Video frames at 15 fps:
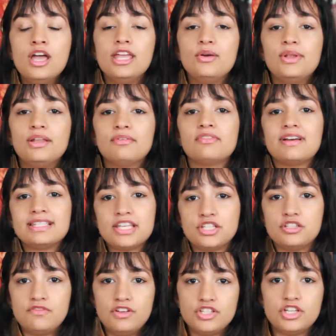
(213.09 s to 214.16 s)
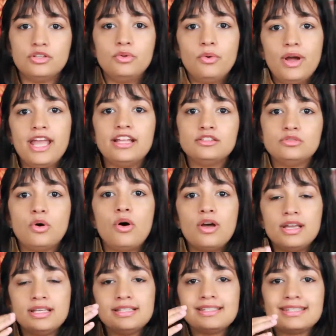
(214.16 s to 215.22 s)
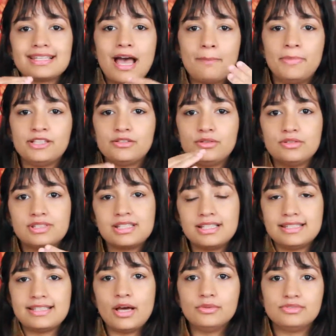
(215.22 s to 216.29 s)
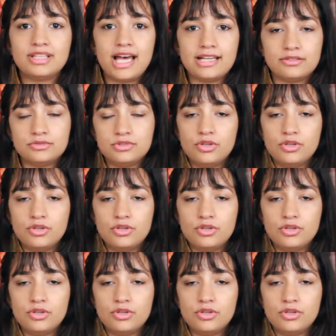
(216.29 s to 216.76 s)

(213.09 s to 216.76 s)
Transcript: e o livro vai ser dividido em dois capítulos que se alternam,